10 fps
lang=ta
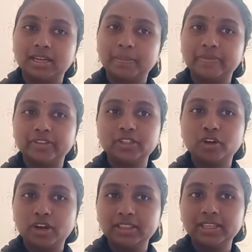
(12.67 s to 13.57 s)
நம்ம வந்து
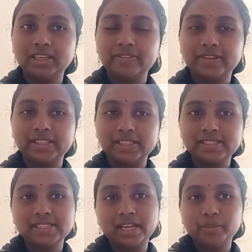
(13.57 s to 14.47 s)
குழந்தைக்கு வந்து
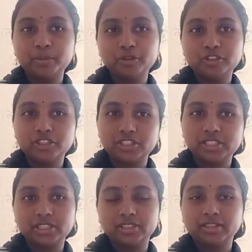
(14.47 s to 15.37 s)
சளி
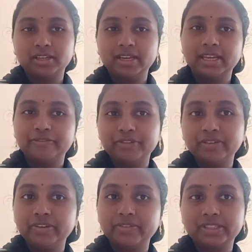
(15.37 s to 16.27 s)
பிடிச்சிச்சு இல்லை
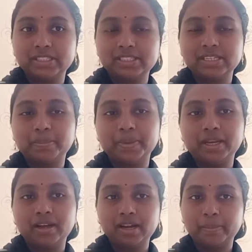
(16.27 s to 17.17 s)
ஃபீவர் வந்துச்சு
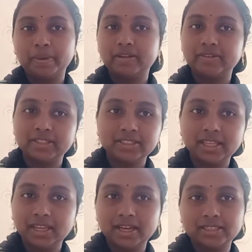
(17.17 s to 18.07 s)
அப்படின்னா நம்மளுக்கு வந்து
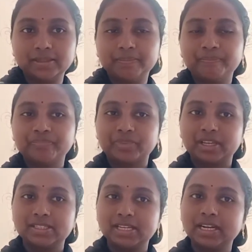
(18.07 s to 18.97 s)
தெரியாது
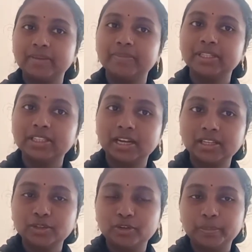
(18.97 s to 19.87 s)
சில டைம் வந்து
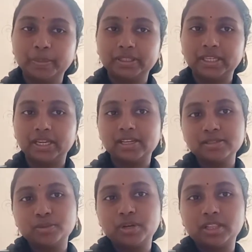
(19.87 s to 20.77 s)
தலை தொட்டு பார்த்தீங்கன்னா
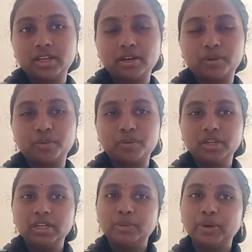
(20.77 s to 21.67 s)
சூடாக தான் இருக்கும்
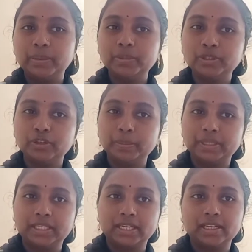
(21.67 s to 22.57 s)
உடம்பு தொட்டு
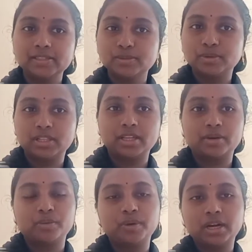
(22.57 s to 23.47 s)
பார்த்தீங்கன்னா சூடாக தான்
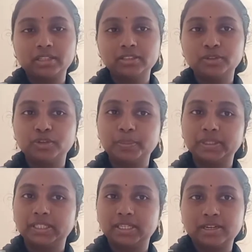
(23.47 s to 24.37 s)
இருக்கும் கழுத்து தொட்டு
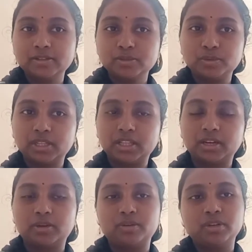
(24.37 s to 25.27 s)
பார்த்தீங்கனாலும் சூடாக
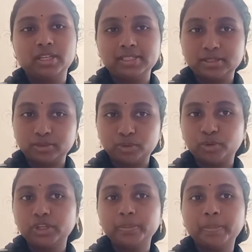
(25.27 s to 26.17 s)
தான் இருக்கும் ஸோ
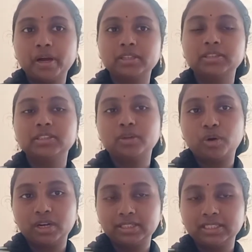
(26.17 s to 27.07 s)
தொட்டு பார்த்து
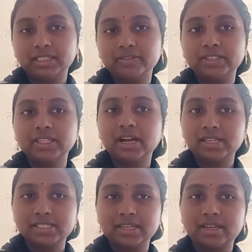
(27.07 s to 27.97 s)
குழந்தைக்கு வந்து
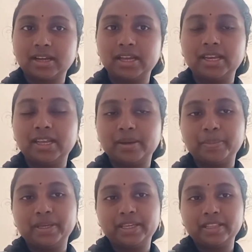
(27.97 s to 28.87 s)
காய்ச்சல் இருக்கா இல்லையா
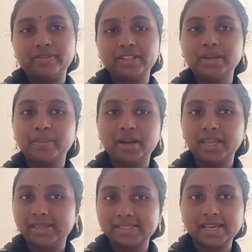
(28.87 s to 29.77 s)
அப்படிங்கிறத வந்து
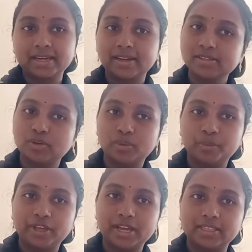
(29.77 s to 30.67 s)
நம்மளால் எக்ஸாக்டாக சொல்ல
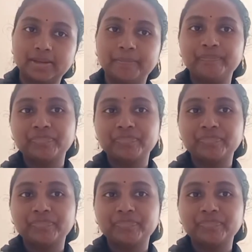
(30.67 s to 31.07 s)
முடியாது